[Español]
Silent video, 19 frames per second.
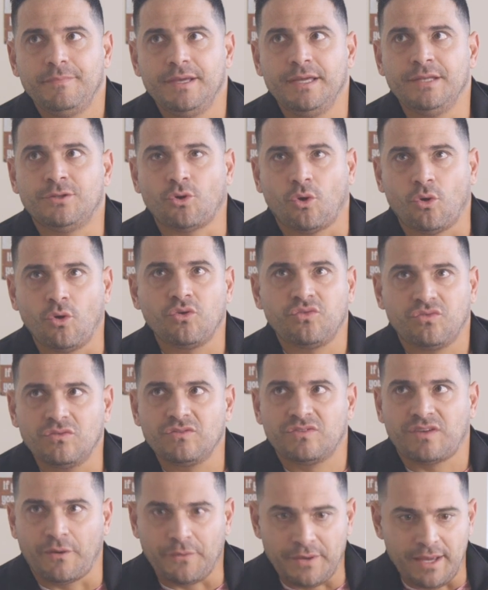y todos
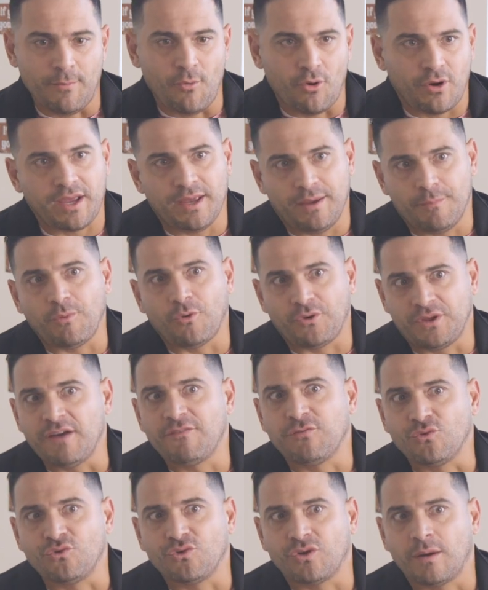sabíamos que podía
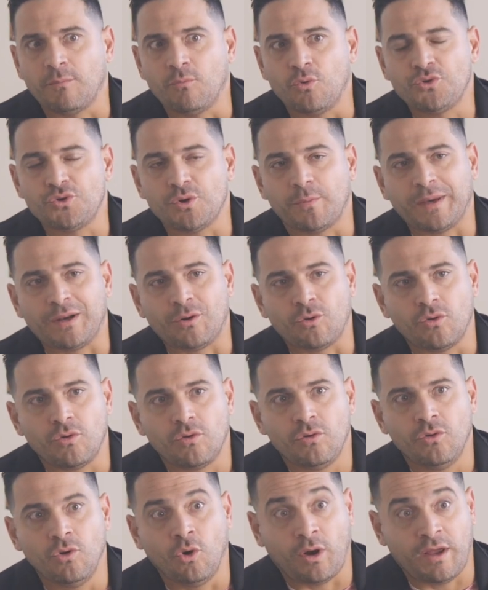funcionar mucho, pero
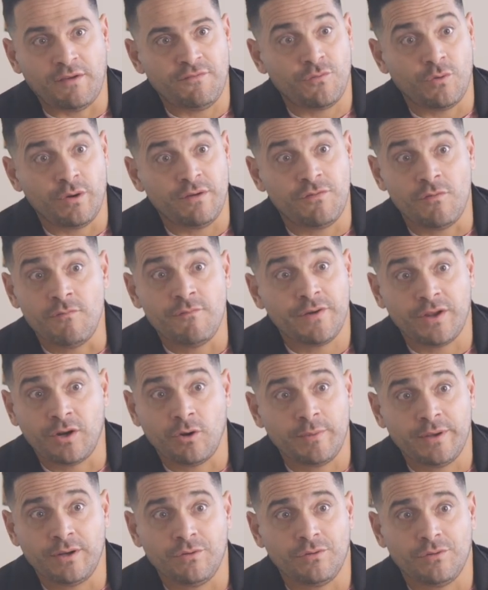lo que fue fue un
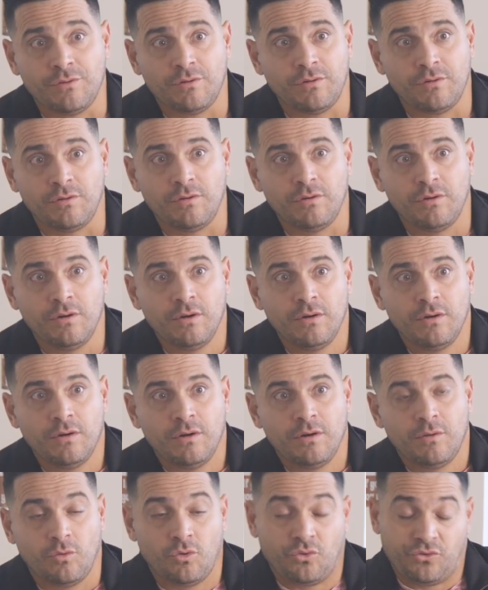fenómeno
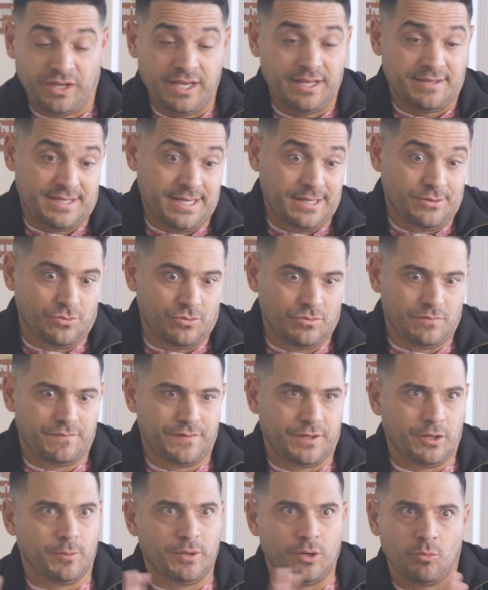o sigue siendo, un
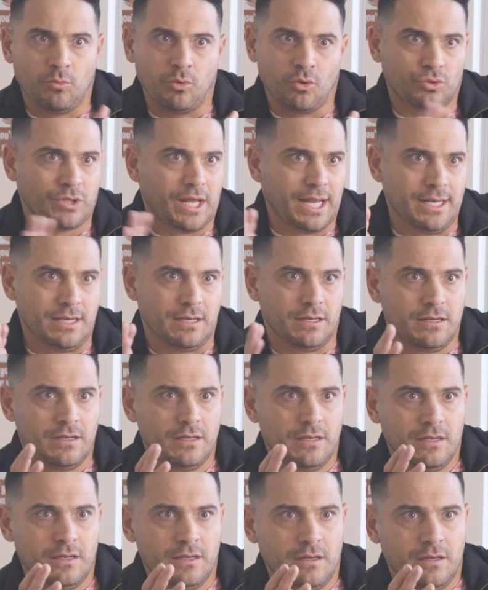fenómeno brutal.
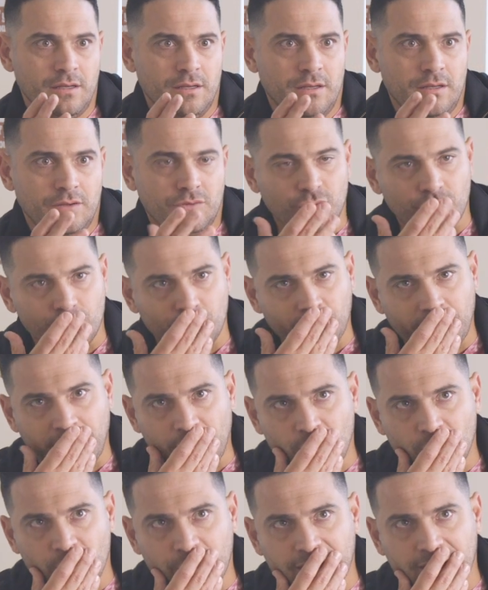es
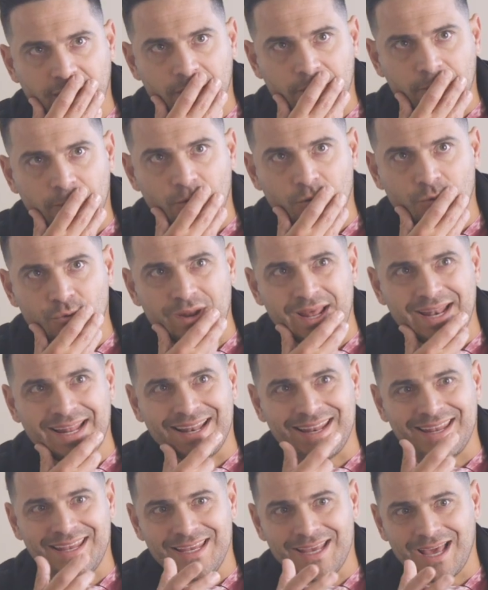una obra con una
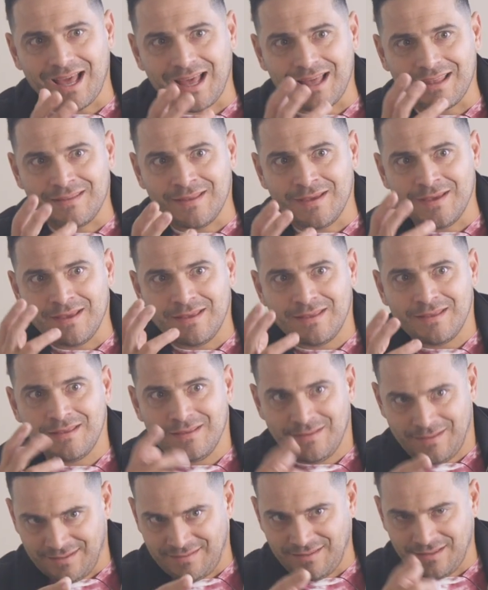energía
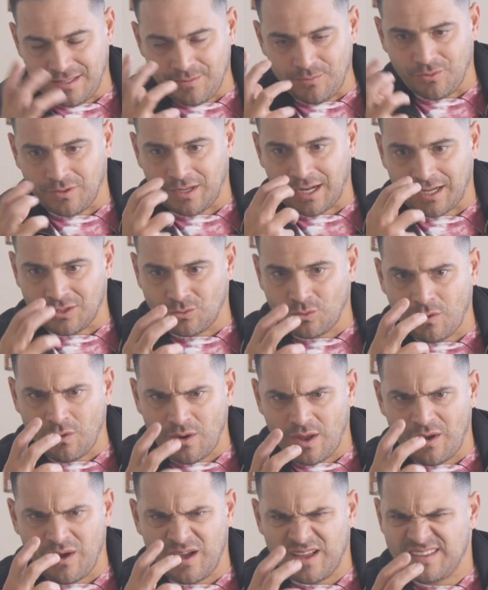de, ese tipo de la que tú
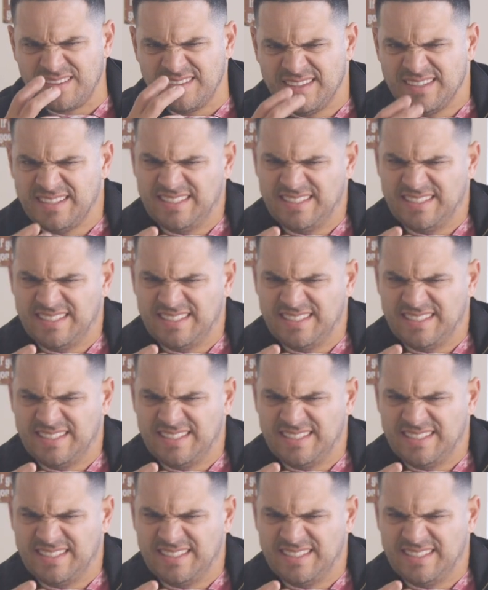hablabas,